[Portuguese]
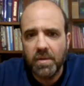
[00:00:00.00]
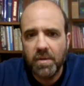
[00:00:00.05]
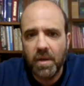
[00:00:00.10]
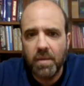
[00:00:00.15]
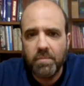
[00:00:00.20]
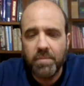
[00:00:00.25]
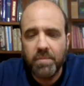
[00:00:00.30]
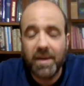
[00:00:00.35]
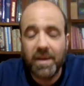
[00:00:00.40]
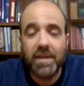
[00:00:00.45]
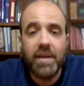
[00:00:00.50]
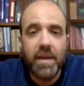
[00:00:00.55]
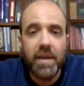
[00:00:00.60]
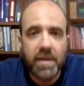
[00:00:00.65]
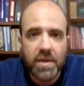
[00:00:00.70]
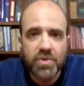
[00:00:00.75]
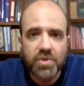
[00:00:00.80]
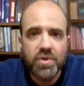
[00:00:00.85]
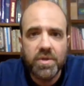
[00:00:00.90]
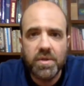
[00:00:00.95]
Né? Para que,
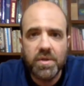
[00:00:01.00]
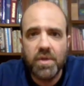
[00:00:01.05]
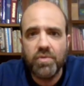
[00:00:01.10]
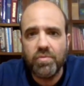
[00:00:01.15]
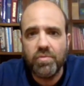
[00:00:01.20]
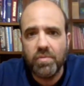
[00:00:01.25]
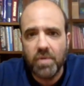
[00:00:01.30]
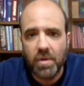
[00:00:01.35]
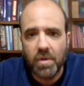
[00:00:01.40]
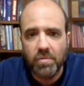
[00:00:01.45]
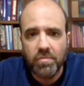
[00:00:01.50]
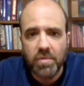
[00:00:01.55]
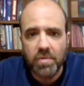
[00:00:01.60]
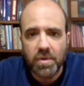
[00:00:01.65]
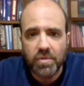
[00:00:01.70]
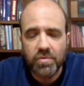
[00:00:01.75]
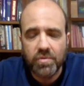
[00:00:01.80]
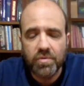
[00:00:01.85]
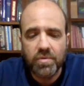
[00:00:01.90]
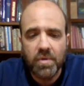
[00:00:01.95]
que a gente está estudando
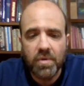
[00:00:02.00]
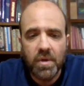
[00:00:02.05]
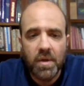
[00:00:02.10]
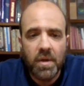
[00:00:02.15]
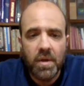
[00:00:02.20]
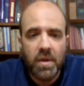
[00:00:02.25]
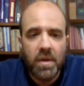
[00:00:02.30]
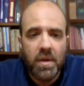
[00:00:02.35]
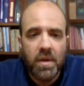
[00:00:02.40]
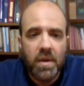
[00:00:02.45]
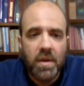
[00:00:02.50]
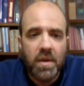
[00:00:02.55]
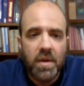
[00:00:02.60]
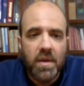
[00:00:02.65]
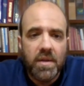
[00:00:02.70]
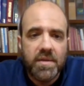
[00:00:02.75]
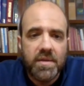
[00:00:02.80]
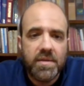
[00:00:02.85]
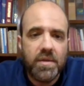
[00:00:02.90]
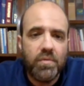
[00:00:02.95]
isso?
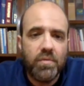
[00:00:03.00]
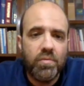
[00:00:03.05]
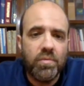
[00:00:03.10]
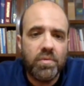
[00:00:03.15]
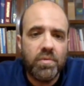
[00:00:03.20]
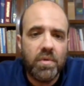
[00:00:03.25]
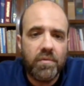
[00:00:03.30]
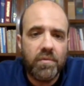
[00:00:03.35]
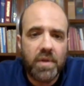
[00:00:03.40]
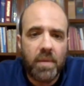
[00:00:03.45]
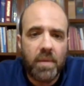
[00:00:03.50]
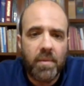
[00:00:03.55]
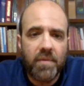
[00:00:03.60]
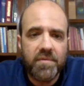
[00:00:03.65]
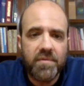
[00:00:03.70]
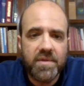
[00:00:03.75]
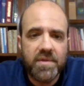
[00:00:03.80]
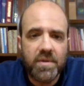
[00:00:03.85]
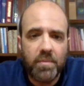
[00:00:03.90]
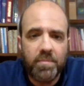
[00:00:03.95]
Segundo, eu vou dar uma
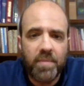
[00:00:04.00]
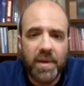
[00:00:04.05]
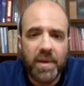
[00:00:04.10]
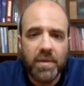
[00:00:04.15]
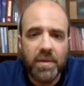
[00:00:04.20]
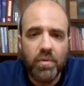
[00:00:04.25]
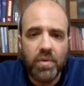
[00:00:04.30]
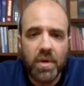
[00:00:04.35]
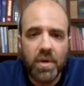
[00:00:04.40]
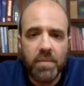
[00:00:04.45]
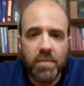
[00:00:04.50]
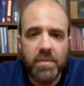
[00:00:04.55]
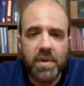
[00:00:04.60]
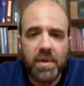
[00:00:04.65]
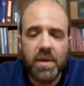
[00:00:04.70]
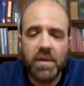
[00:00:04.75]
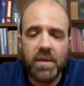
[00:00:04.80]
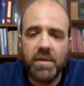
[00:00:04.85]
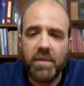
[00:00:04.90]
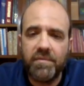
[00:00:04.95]
visão
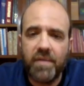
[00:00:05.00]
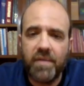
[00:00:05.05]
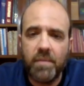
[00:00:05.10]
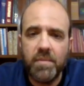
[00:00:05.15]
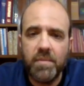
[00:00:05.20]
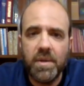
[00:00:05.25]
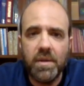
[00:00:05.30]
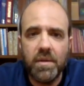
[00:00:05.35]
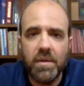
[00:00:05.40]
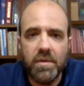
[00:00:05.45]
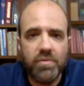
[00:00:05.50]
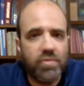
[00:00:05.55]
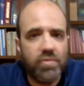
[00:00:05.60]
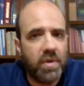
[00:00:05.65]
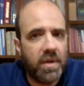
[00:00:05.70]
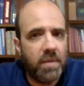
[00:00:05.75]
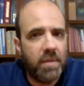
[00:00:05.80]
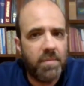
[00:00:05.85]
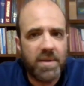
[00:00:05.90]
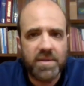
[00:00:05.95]
panorâmica da família. Isso
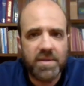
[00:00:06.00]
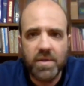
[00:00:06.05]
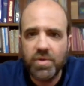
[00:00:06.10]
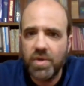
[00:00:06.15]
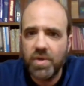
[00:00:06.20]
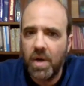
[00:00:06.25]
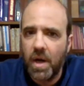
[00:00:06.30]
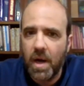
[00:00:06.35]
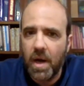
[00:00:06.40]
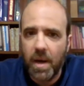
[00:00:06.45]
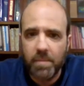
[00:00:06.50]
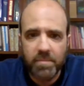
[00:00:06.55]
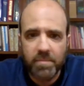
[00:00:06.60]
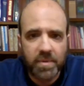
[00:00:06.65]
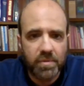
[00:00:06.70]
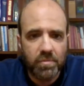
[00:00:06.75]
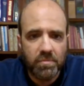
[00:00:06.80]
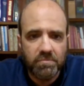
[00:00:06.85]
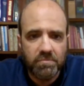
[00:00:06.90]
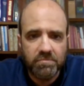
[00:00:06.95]
aqui é bastante
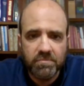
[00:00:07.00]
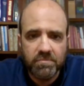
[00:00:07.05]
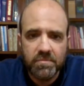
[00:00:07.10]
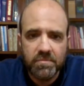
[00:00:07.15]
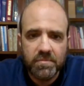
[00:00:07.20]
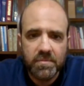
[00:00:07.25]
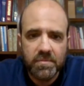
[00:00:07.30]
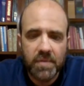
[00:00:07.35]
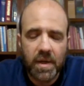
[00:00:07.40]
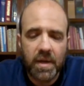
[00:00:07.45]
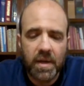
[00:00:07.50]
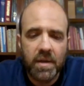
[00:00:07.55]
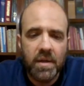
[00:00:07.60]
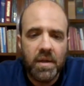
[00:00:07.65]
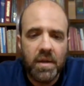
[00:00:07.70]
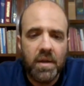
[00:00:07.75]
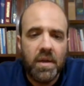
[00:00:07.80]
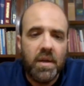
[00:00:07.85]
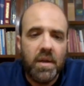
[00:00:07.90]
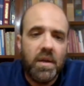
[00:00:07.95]
rápido. Né?
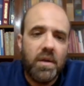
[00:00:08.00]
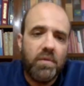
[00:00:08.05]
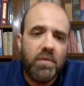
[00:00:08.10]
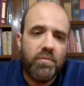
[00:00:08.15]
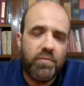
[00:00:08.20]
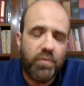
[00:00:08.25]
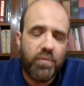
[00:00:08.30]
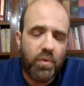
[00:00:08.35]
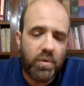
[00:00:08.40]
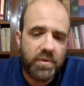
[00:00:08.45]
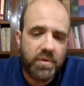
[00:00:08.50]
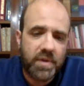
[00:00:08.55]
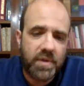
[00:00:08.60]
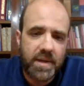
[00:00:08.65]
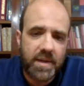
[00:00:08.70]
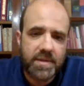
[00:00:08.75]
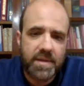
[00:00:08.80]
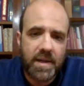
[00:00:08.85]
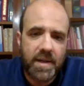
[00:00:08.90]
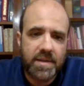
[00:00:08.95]
Vou
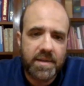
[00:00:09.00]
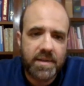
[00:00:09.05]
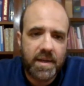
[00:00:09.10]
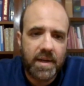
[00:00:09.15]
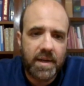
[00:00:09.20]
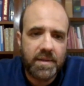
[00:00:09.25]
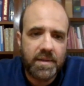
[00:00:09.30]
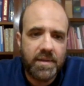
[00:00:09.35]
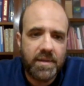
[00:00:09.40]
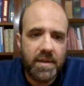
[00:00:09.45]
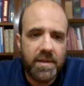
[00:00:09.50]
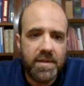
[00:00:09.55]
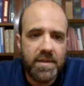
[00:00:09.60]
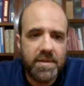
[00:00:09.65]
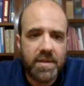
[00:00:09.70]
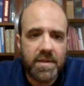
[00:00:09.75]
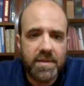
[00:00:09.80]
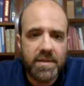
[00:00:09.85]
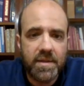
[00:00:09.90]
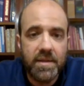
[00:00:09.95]
traçar as
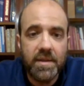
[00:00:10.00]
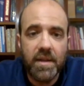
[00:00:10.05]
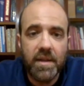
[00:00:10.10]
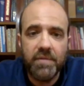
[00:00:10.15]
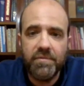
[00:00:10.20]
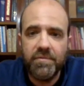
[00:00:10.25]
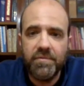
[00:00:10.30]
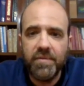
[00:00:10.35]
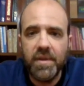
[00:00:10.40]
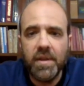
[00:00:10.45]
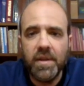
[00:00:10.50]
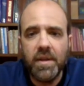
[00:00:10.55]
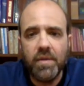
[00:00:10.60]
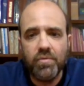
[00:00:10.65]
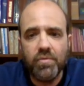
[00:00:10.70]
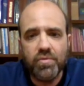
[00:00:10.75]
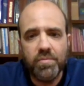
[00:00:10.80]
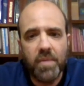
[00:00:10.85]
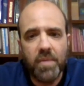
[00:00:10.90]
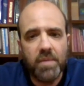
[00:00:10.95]
características que definem
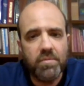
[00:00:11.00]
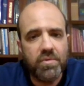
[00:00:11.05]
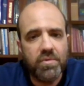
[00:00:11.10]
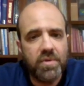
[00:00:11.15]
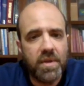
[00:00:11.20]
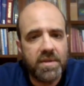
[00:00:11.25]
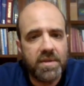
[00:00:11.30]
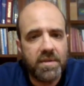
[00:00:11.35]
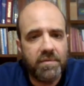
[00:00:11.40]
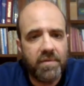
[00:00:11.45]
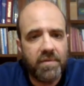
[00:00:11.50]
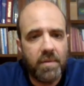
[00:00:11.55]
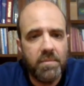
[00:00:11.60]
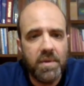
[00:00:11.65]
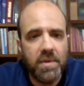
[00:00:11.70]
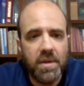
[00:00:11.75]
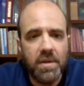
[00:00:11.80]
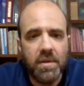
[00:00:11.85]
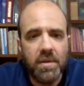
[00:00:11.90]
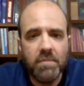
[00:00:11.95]
os membros dessa
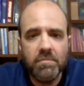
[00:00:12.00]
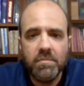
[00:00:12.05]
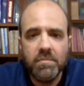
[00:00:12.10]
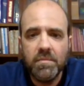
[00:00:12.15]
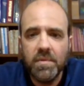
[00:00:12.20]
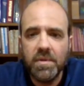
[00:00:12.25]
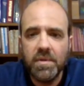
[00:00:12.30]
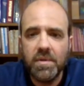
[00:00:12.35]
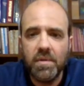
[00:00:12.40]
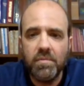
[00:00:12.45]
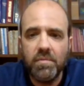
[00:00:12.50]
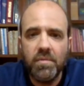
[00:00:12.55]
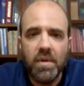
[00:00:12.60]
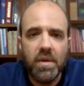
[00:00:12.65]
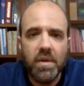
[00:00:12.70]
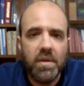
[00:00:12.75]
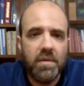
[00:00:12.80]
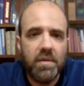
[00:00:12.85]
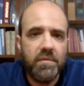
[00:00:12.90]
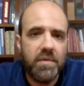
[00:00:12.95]
família. Então,
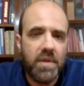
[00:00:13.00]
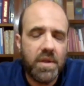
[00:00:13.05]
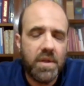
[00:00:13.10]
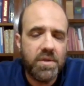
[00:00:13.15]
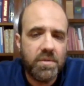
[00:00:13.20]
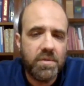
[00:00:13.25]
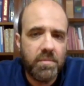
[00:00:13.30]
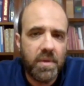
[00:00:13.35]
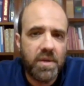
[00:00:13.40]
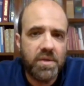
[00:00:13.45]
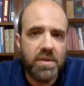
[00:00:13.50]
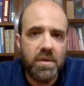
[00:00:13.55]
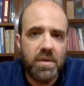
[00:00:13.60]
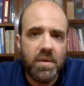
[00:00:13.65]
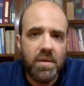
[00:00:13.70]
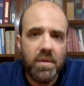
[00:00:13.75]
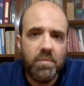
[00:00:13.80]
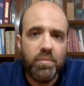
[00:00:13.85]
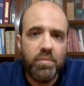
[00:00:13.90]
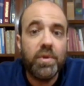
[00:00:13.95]

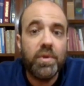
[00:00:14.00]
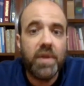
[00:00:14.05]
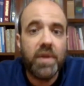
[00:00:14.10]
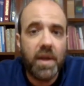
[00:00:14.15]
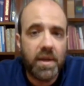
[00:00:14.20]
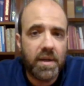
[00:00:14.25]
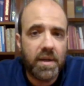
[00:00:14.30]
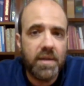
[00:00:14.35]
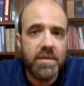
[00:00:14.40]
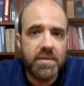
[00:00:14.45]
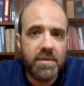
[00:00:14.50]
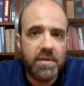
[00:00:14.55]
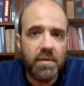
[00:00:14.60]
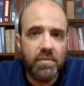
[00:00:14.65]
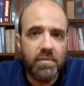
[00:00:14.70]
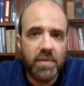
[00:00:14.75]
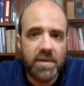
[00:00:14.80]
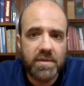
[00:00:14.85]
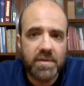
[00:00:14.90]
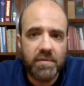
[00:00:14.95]
evidentemente, por que, que eles
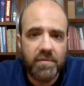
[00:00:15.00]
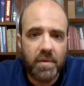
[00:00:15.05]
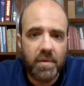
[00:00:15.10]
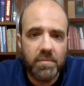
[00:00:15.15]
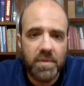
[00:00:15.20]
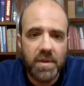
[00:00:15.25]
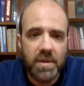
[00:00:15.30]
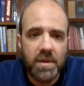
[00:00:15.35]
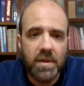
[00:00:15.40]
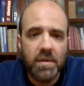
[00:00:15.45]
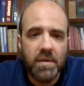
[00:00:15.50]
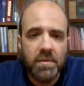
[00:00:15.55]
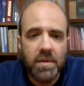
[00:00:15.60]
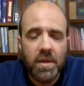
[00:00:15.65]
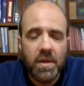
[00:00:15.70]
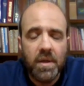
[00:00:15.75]
estão nessa família.